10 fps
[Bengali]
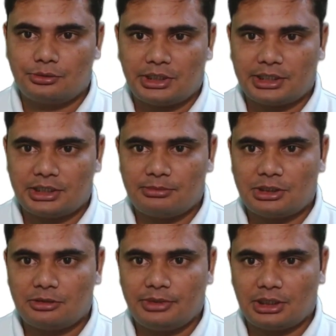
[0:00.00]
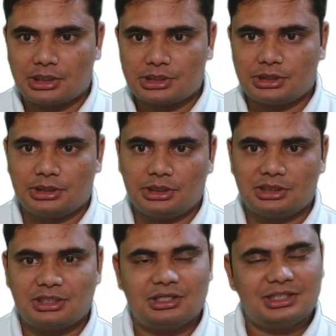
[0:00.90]
তো একের মান হবে একাশি
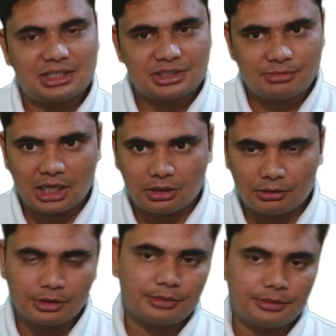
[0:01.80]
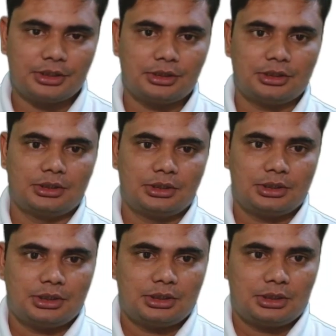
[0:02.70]
ঠিক আছে নাহলে জাস্ট ভাগ করে দেবে
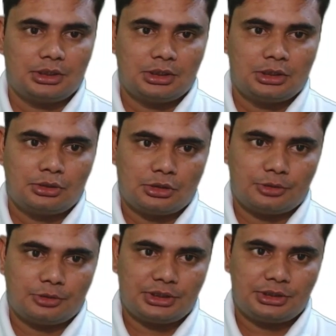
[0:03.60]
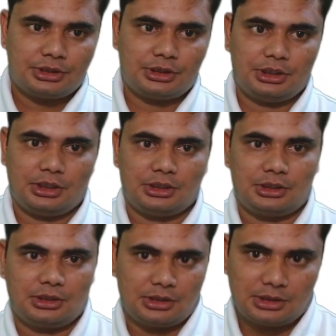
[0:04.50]
অপশন এ
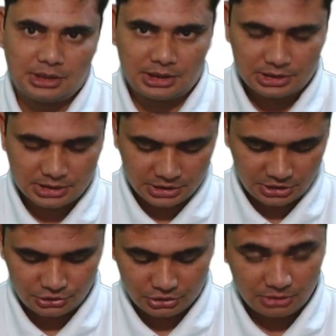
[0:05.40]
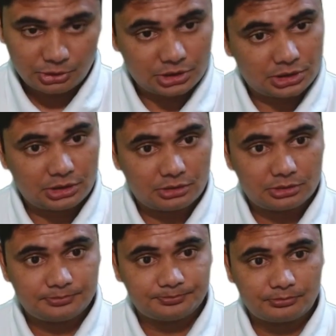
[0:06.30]
একাশি লিটার জল মেশাতে
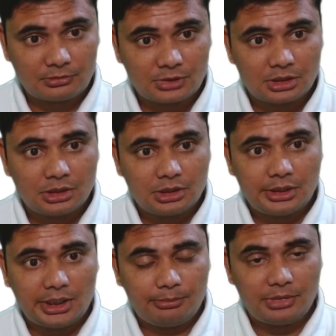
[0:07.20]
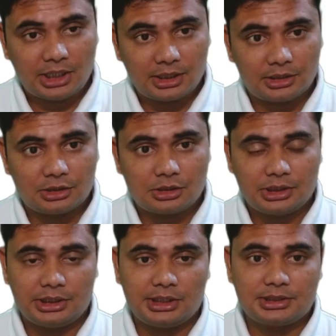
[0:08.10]
হবে এ ব্যাগ
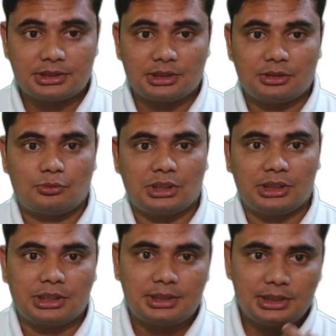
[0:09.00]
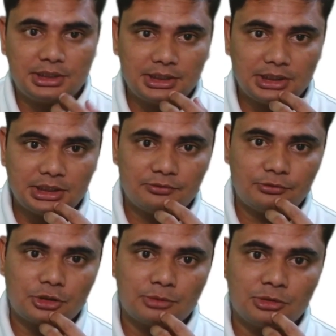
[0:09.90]
কন্টেন্টস ওয়ান থার্টি ইন
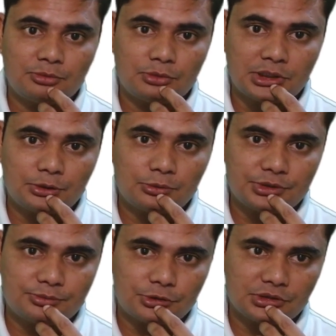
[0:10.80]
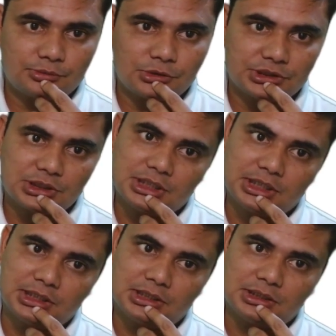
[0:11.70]
ফর্ম অফ ওয়ান রুপিস পঞ্চাশ পয়সা
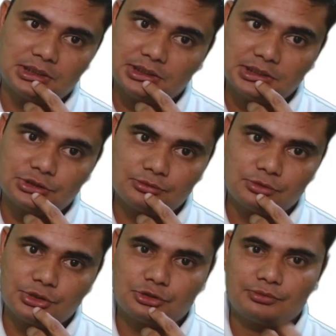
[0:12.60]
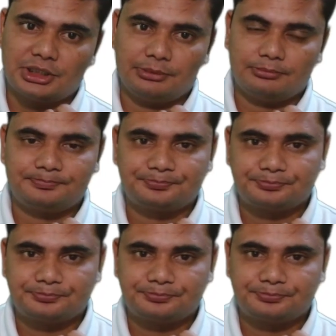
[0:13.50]
অ্যান্ড ইন দ্য রেশিও ফোর ইস টু ফাইভ